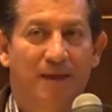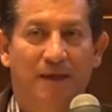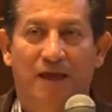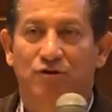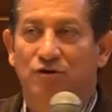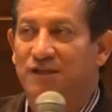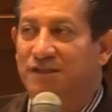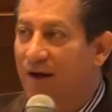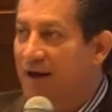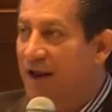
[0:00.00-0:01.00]
Y ellos
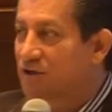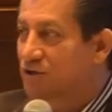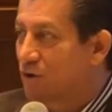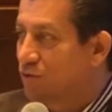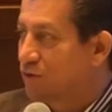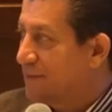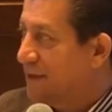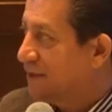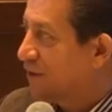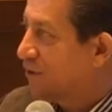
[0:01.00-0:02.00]
estaban
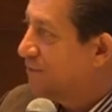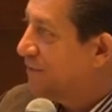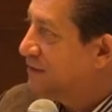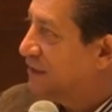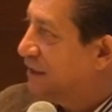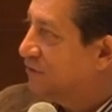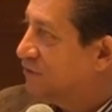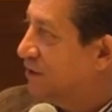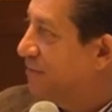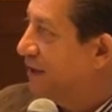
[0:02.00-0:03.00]
absolutamente
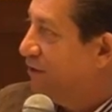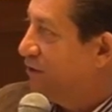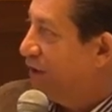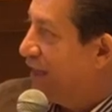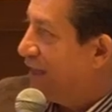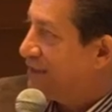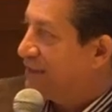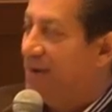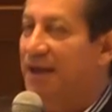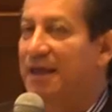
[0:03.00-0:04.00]
convencidos en medio de esa
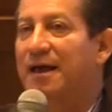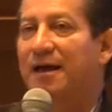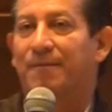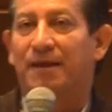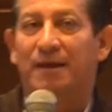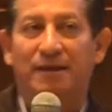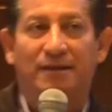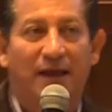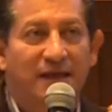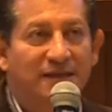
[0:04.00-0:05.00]
manía
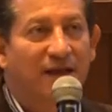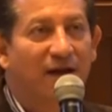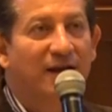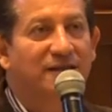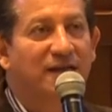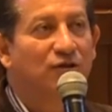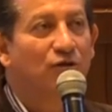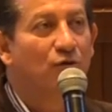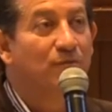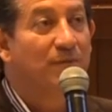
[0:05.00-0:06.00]
de que estaban
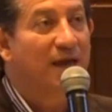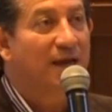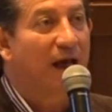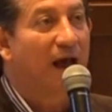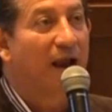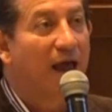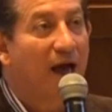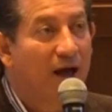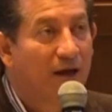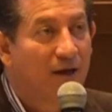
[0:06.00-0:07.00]
haciendo un bien a
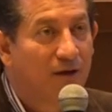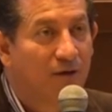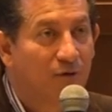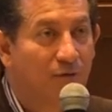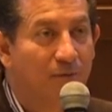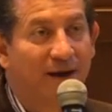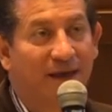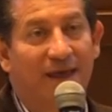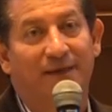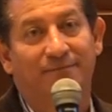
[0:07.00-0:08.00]
la
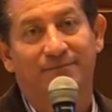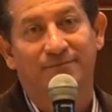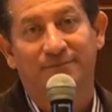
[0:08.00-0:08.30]
humanidad